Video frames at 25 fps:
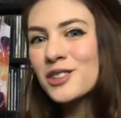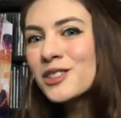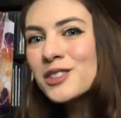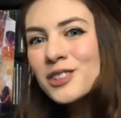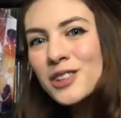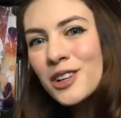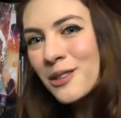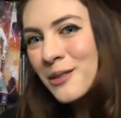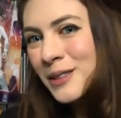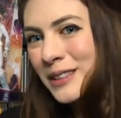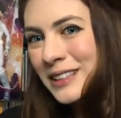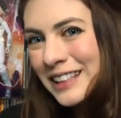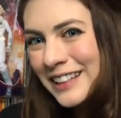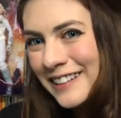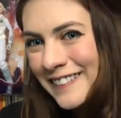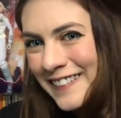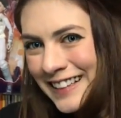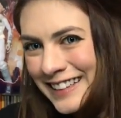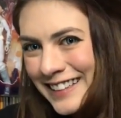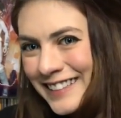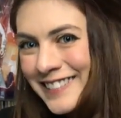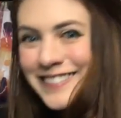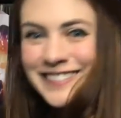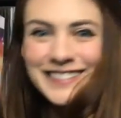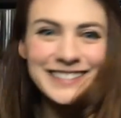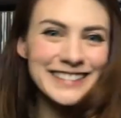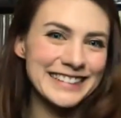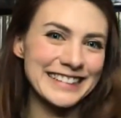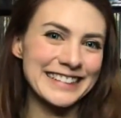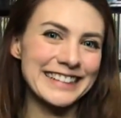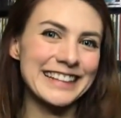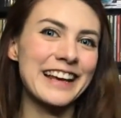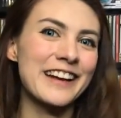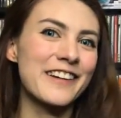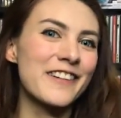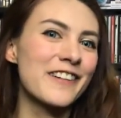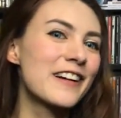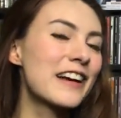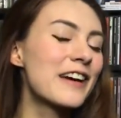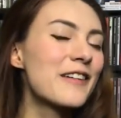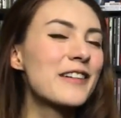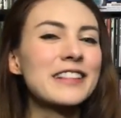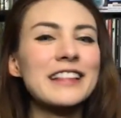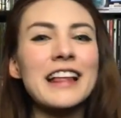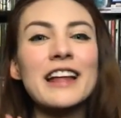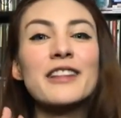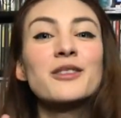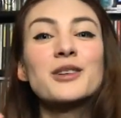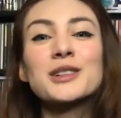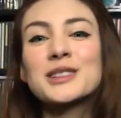son solo 24. Digo, que
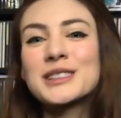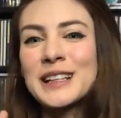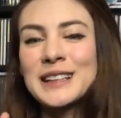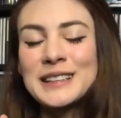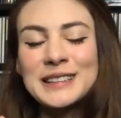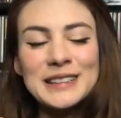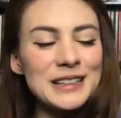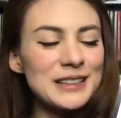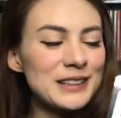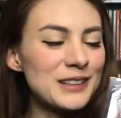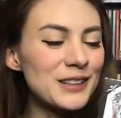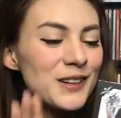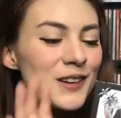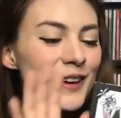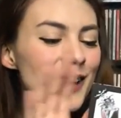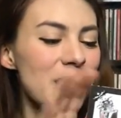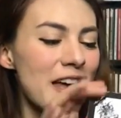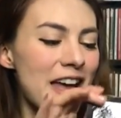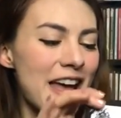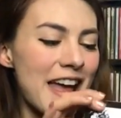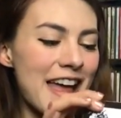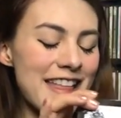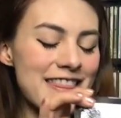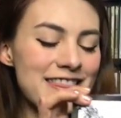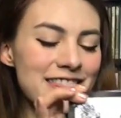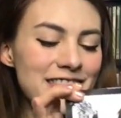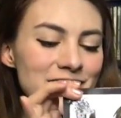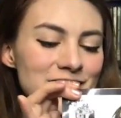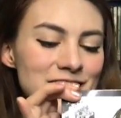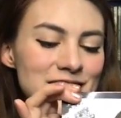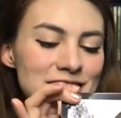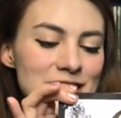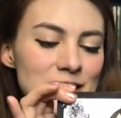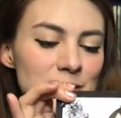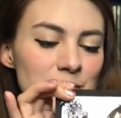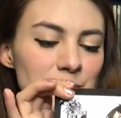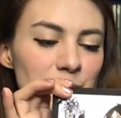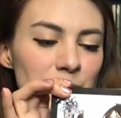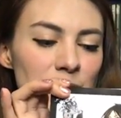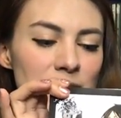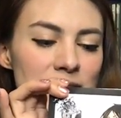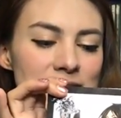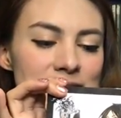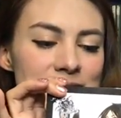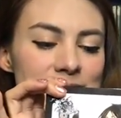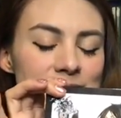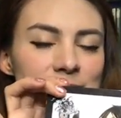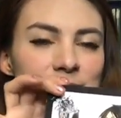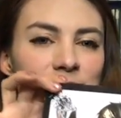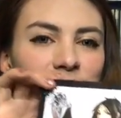tanto es tantito. Entonces,
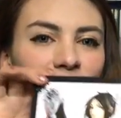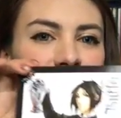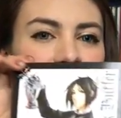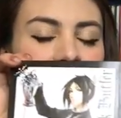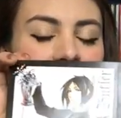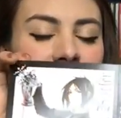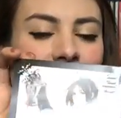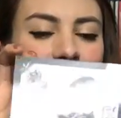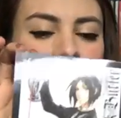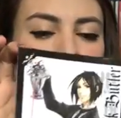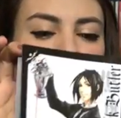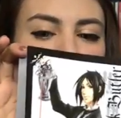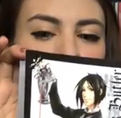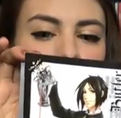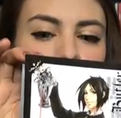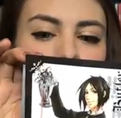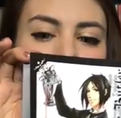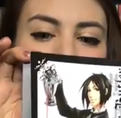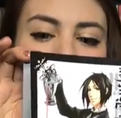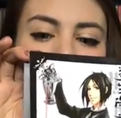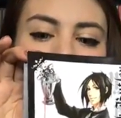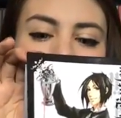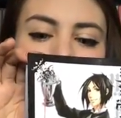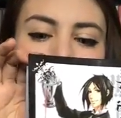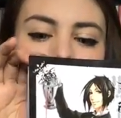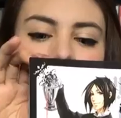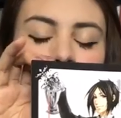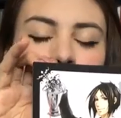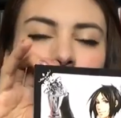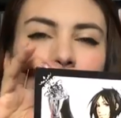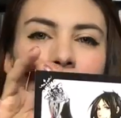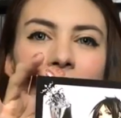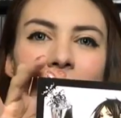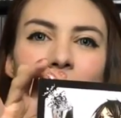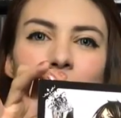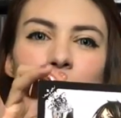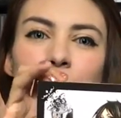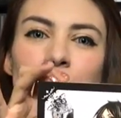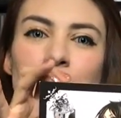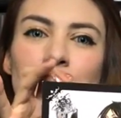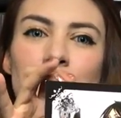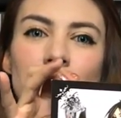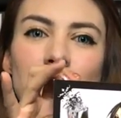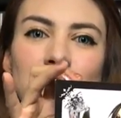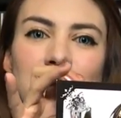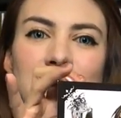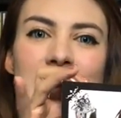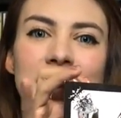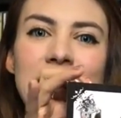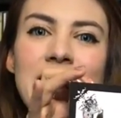pues, esto fue Black
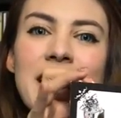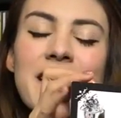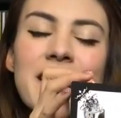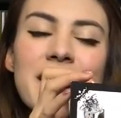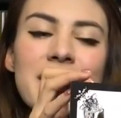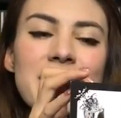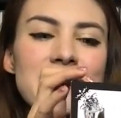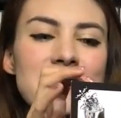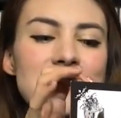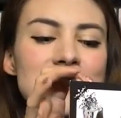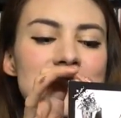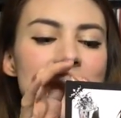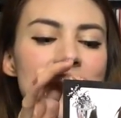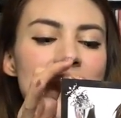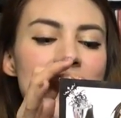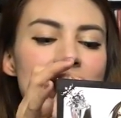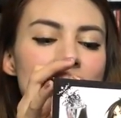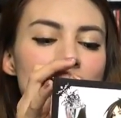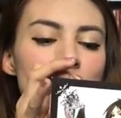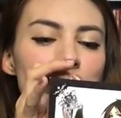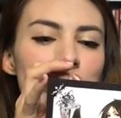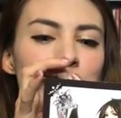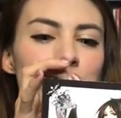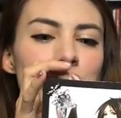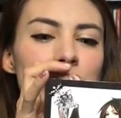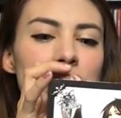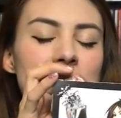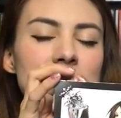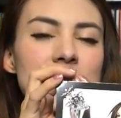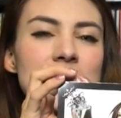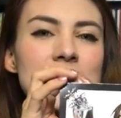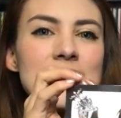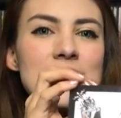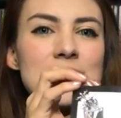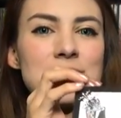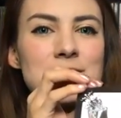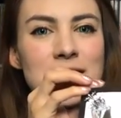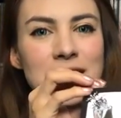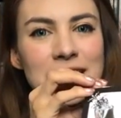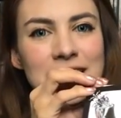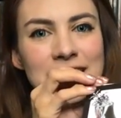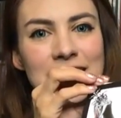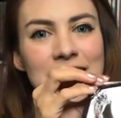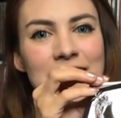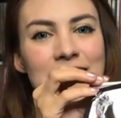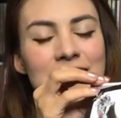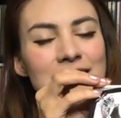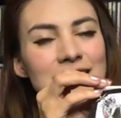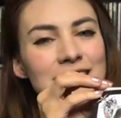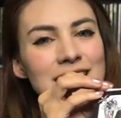Butler de Panini
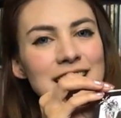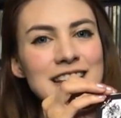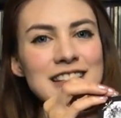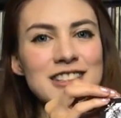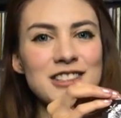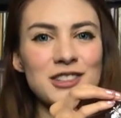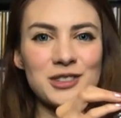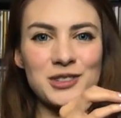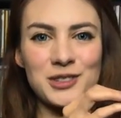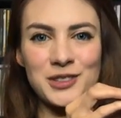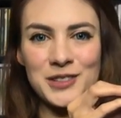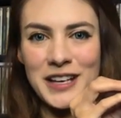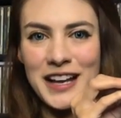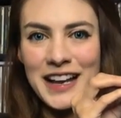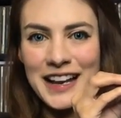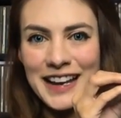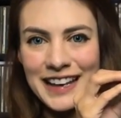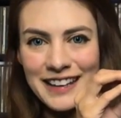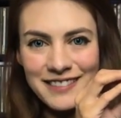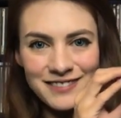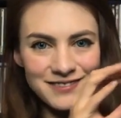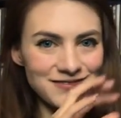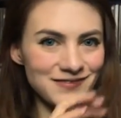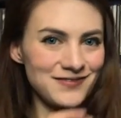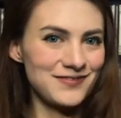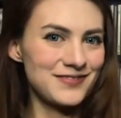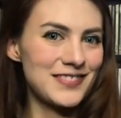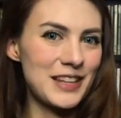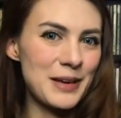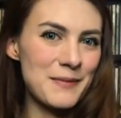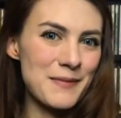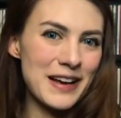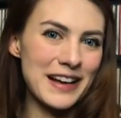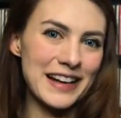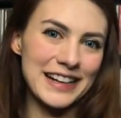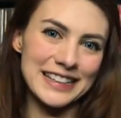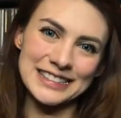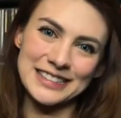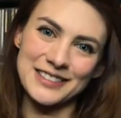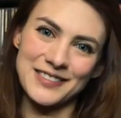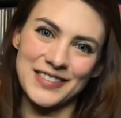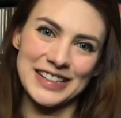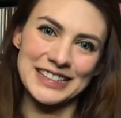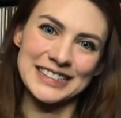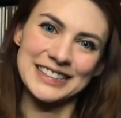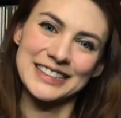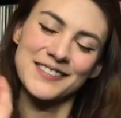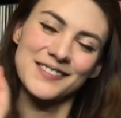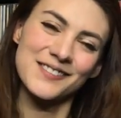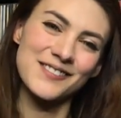Manga. Y yo soy Ale, de Mangas y
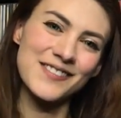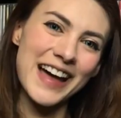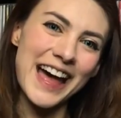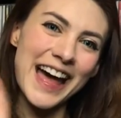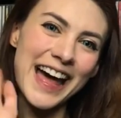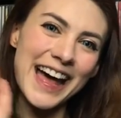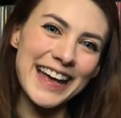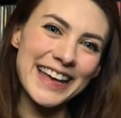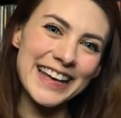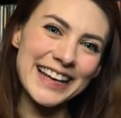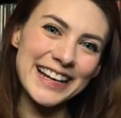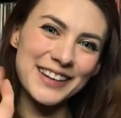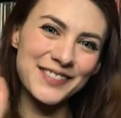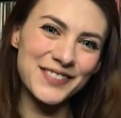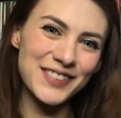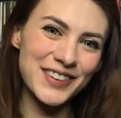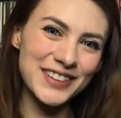Más. Bye, a la